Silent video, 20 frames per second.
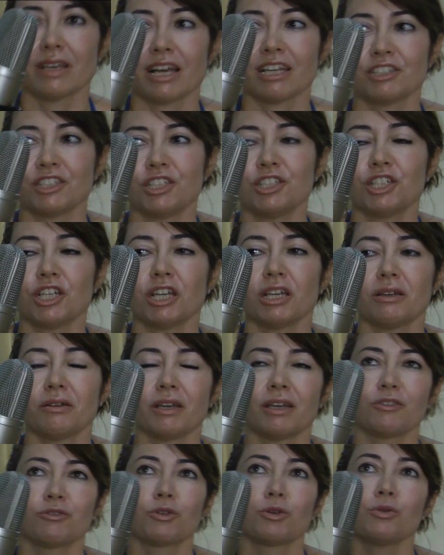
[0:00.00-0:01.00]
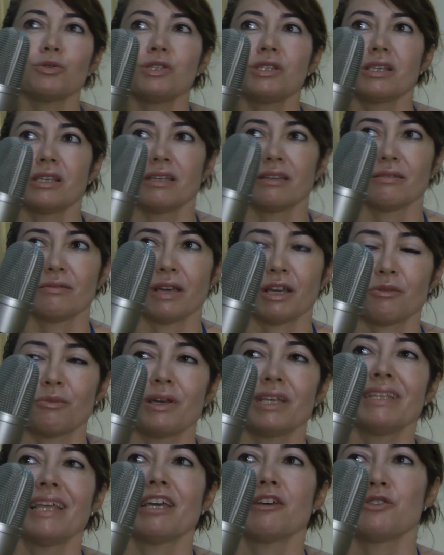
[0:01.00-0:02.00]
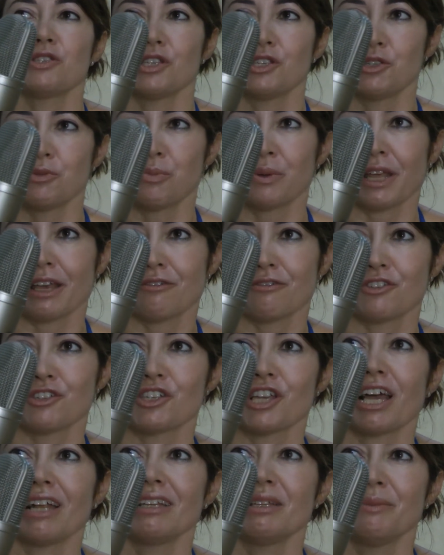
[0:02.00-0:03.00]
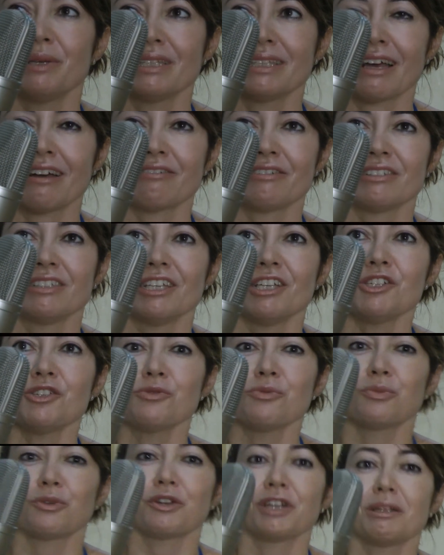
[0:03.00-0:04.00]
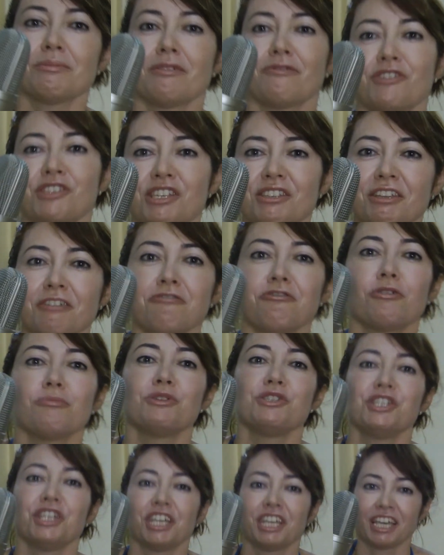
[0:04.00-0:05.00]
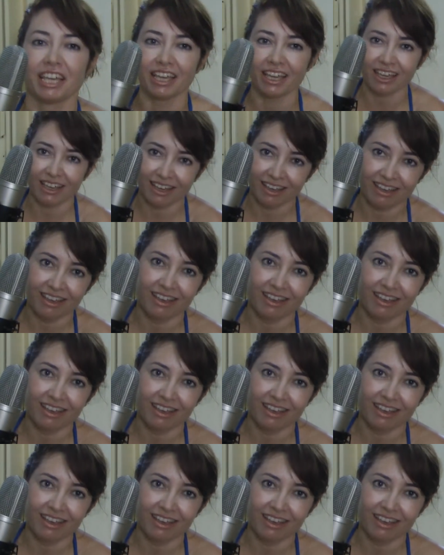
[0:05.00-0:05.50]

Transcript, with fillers: a gente trouxe, era uma ideia que o Sindprev já alimentava desde o programa Você Tem Fome de Quê?